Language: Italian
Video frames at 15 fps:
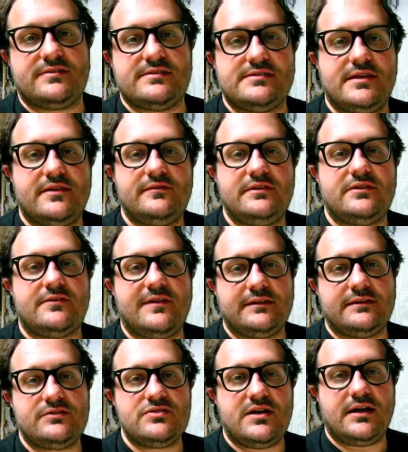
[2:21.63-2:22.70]
Se vi
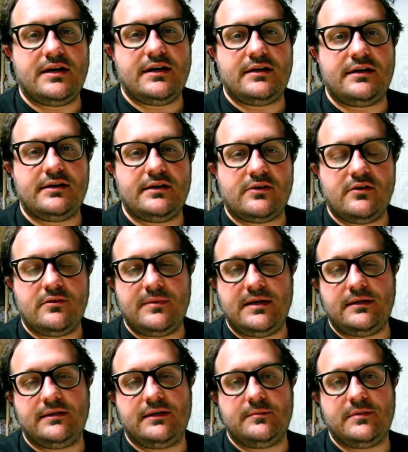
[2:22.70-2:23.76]
trovate già a
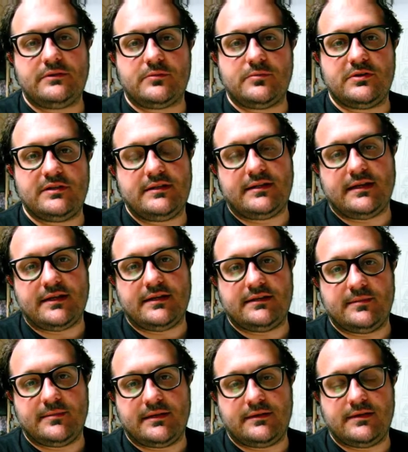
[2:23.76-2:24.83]
Roma, la metropolitana è
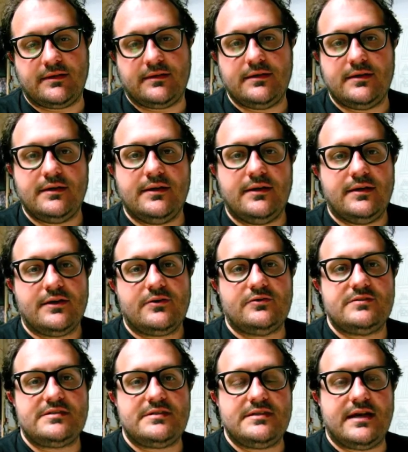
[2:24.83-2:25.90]
caldamente
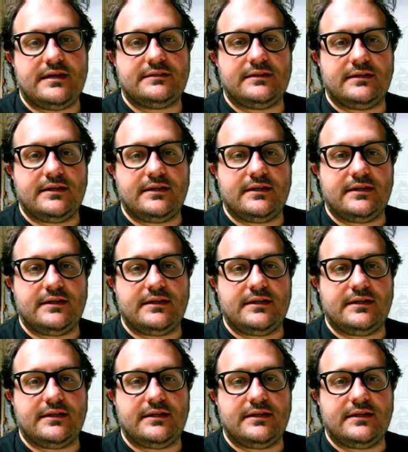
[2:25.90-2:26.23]
consigliata.